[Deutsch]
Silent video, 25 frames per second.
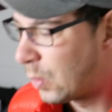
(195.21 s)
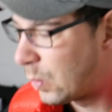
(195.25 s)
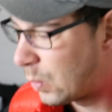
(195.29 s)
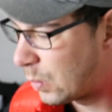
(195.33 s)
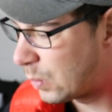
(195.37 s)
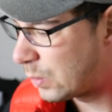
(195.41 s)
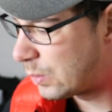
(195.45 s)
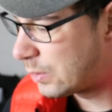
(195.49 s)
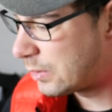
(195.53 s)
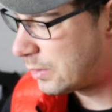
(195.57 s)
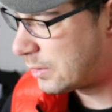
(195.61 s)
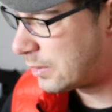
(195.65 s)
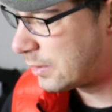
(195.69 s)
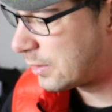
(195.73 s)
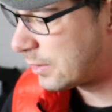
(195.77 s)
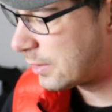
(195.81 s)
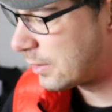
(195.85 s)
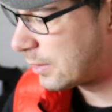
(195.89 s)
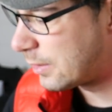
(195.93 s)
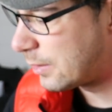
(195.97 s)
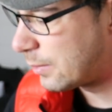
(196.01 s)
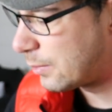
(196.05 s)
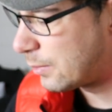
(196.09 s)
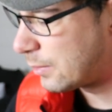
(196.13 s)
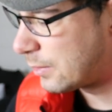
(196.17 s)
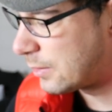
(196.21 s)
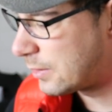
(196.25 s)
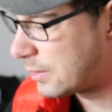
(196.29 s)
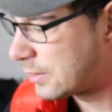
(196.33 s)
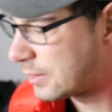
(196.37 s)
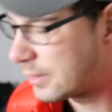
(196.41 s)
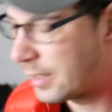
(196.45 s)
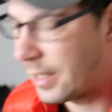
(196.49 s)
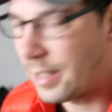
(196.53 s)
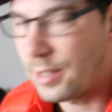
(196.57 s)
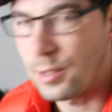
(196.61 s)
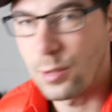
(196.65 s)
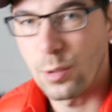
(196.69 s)
und ähm,
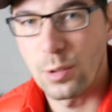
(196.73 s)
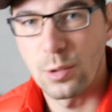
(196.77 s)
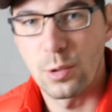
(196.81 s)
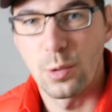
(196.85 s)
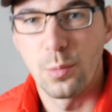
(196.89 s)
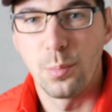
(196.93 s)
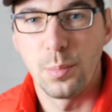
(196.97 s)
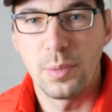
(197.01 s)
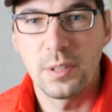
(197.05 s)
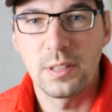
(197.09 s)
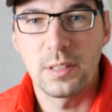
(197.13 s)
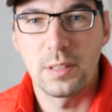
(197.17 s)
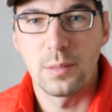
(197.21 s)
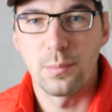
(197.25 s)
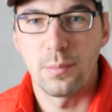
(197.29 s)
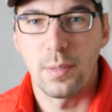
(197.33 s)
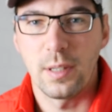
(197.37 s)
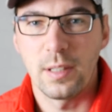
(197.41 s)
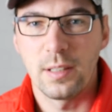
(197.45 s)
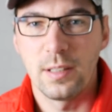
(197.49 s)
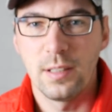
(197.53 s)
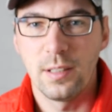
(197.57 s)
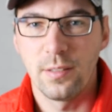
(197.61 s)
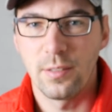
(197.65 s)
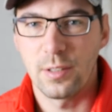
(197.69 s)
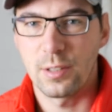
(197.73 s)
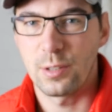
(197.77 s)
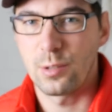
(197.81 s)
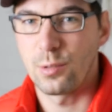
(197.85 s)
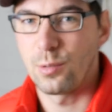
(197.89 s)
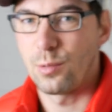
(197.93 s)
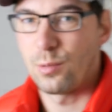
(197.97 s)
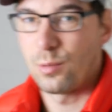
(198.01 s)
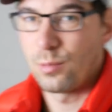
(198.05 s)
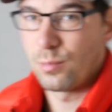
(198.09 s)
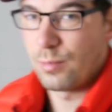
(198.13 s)
zeigst euch so ein bisschen mal hier, was so